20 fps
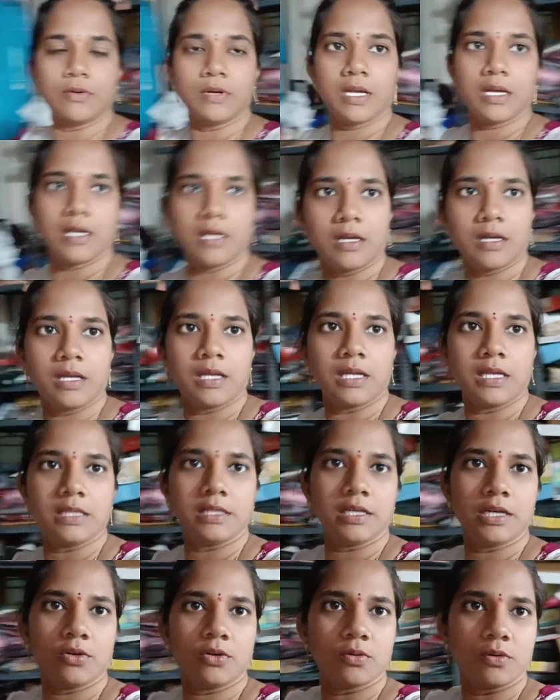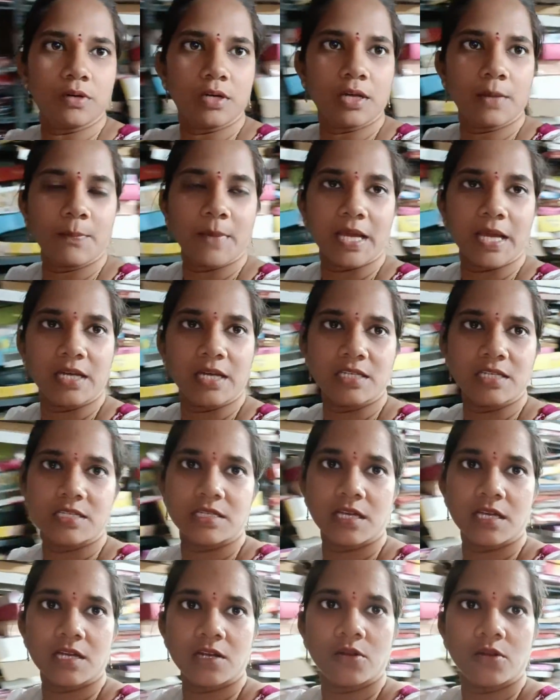కూడా ఇదనుకుంటా పైన
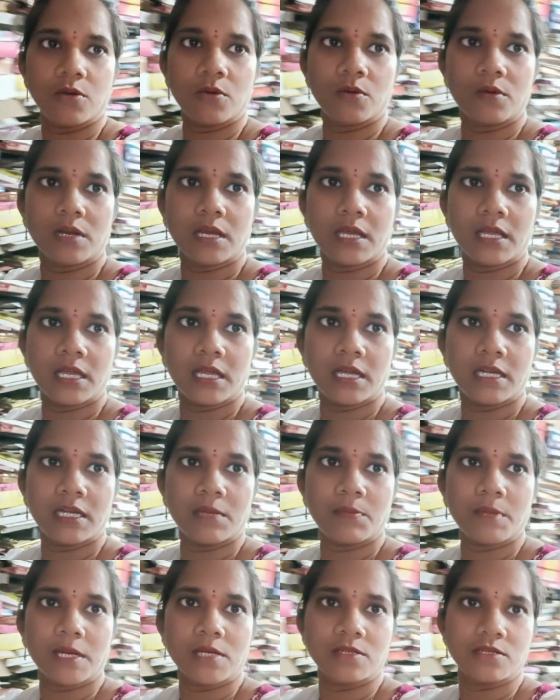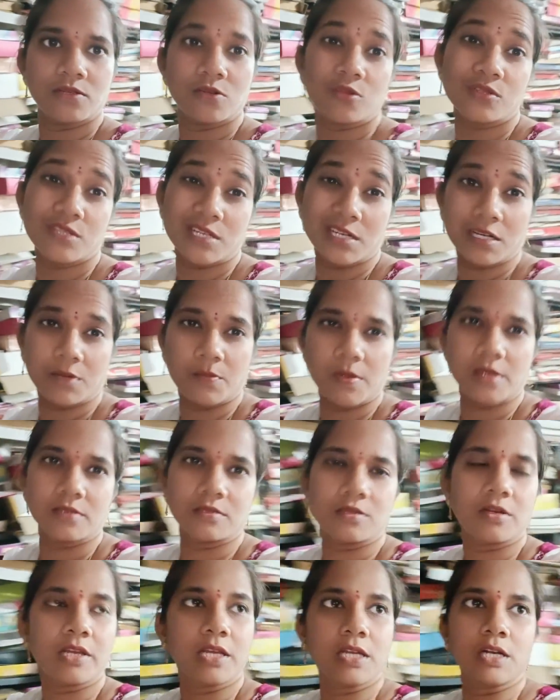స్టేర్లో ఉన్నాయి అంటే పర్సులు చిన్న
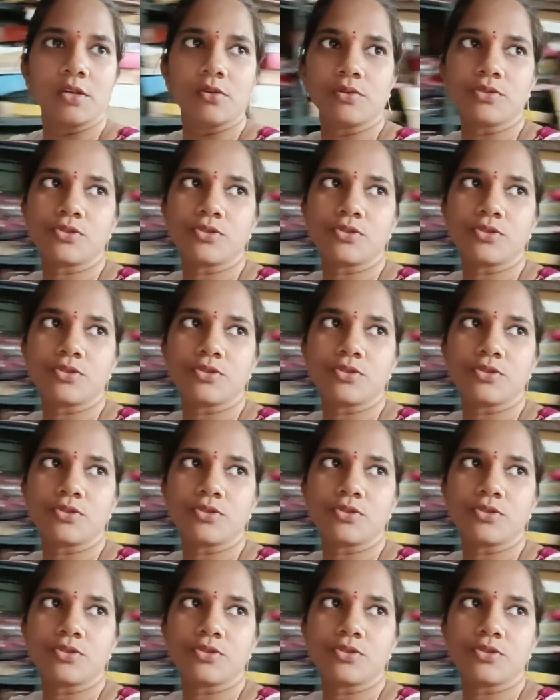పర్సులు ఇక్కడికి